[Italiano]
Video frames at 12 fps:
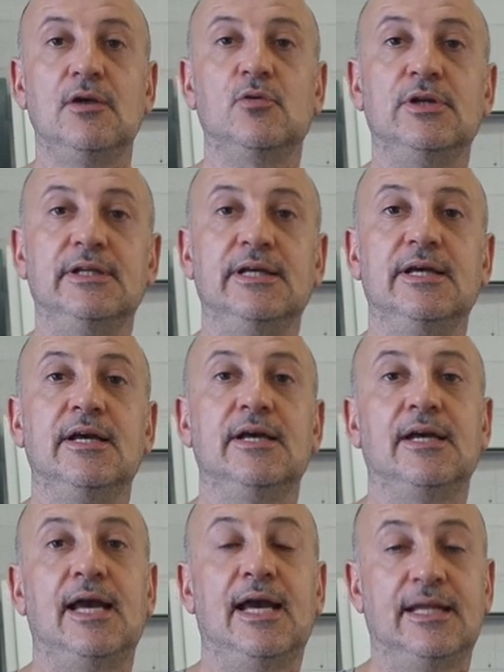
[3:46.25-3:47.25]
Quindi
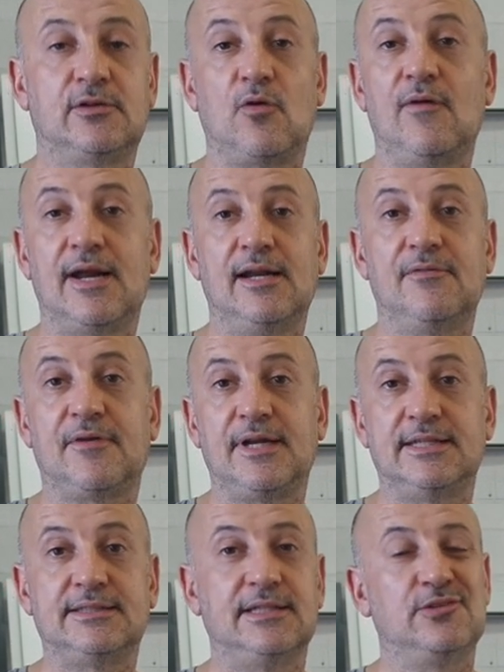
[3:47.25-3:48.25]
eh, trovare le
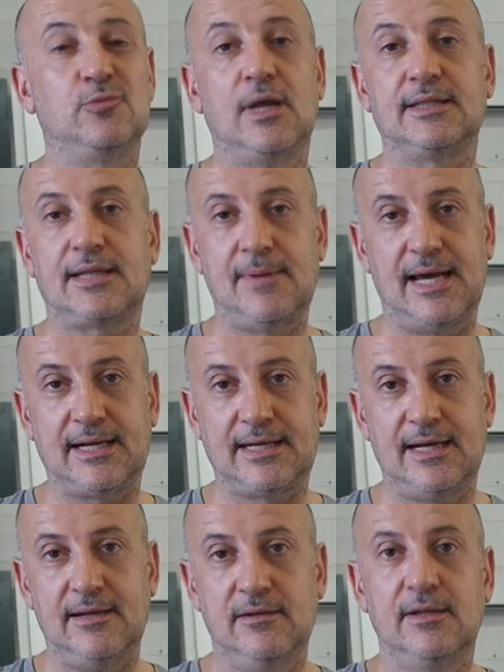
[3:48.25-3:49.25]
frese di un'altra
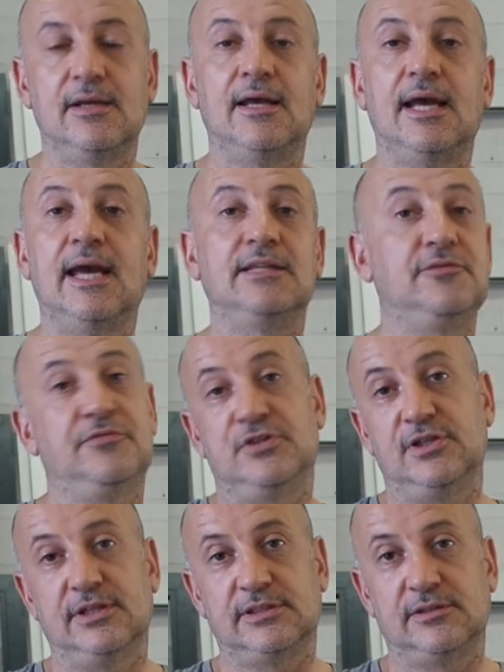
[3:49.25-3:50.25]
marca è
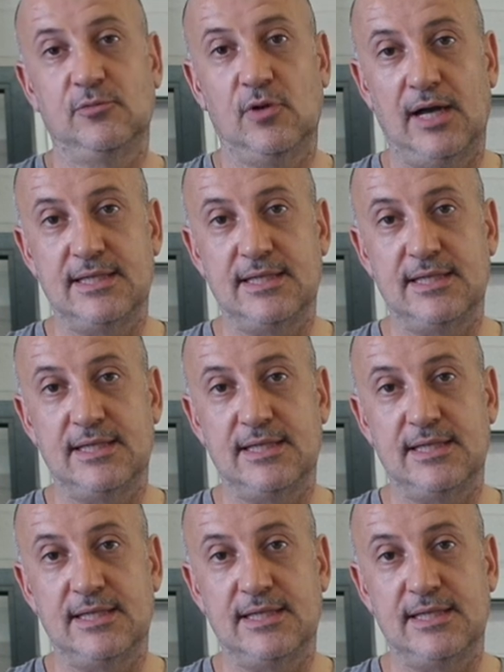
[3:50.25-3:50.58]
difficilissimo,